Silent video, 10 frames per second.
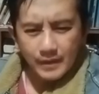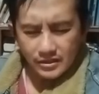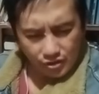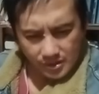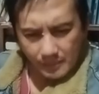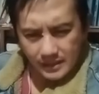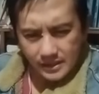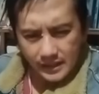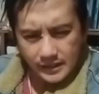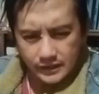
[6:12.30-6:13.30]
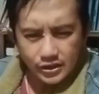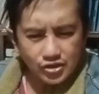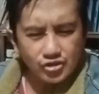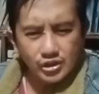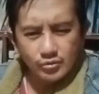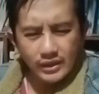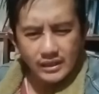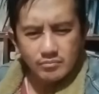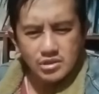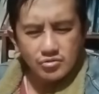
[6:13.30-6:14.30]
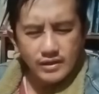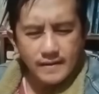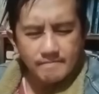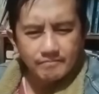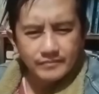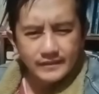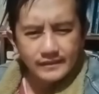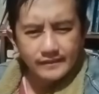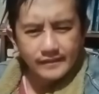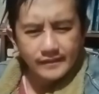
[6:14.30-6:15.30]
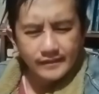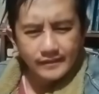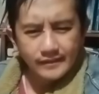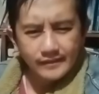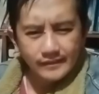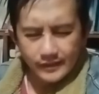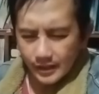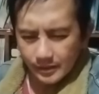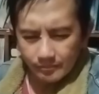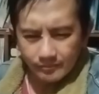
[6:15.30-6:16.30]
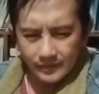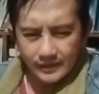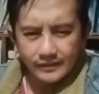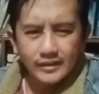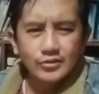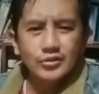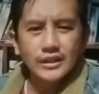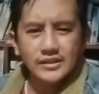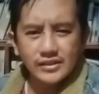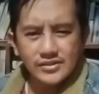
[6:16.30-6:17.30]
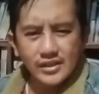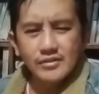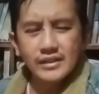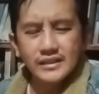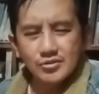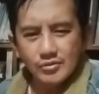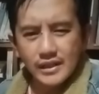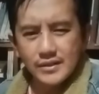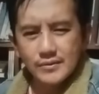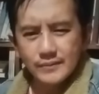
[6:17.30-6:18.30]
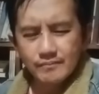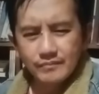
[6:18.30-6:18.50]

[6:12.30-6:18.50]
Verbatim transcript: Agsasabali nga dahiti destino da kan mission da. Ngam, dahiti ti kaskastaw dagiti soldado.